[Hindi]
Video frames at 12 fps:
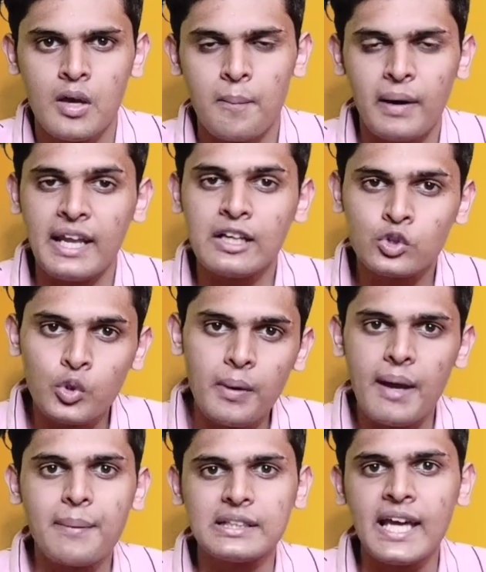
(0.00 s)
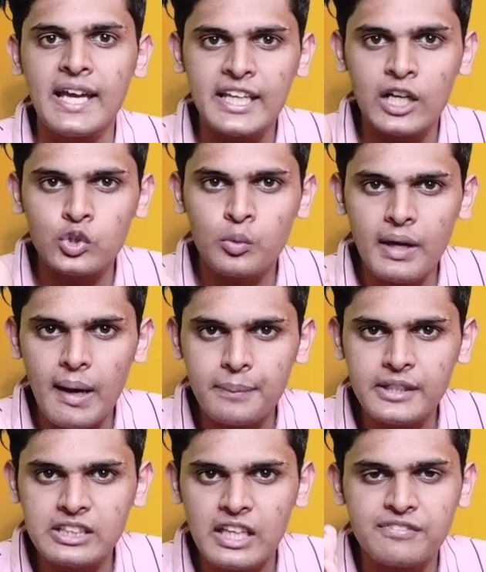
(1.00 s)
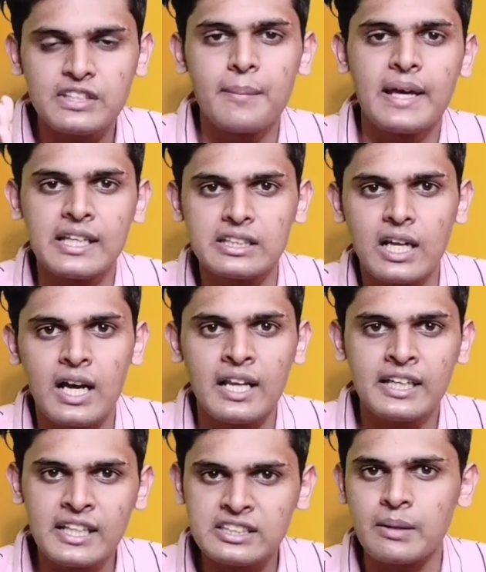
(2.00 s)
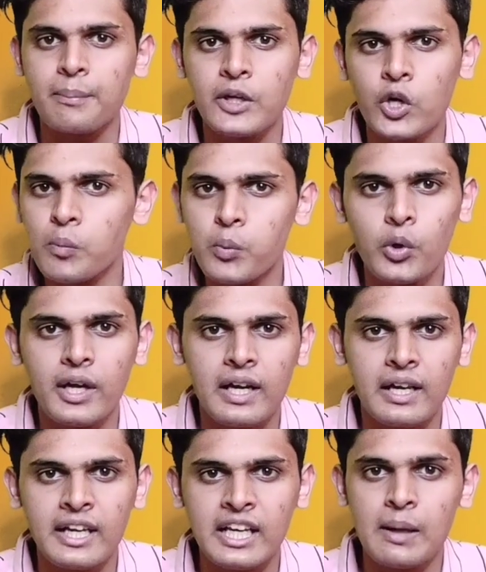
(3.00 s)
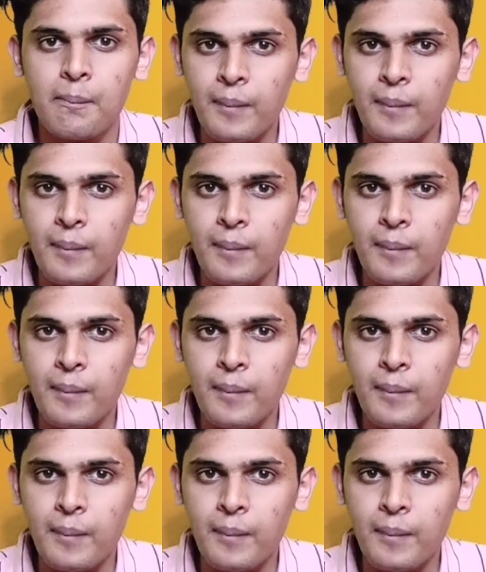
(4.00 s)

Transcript: पर यार तुम्हें पता है कि यार तुम्हें अपनी तरफ से मेहनत लगानी है इस सपने को पूरे करने के लिए